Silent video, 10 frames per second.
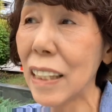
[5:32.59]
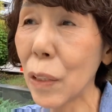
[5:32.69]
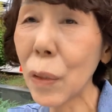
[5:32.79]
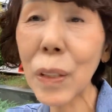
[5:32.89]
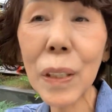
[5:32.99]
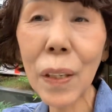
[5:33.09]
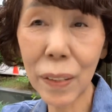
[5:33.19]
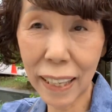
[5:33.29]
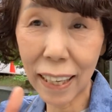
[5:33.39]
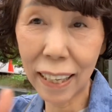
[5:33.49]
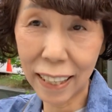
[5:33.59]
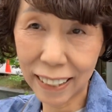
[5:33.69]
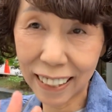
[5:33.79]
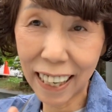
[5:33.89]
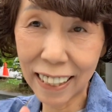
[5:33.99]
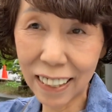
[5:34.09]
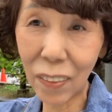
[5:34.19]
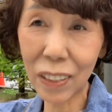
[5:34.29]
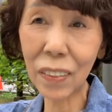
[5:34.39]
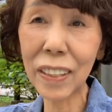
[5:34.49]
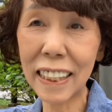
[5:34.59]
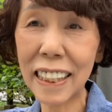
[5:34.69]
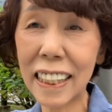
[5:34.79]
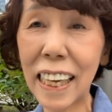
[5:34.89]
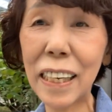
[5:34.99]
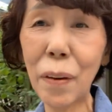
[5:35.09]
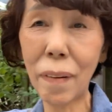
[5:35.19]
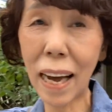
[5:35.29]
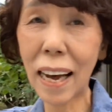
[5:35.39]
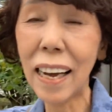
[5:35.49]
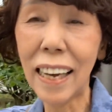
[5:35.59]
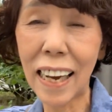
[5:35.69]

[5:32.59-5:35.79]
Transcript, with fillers: その都度ね、きれいにお掃除していれば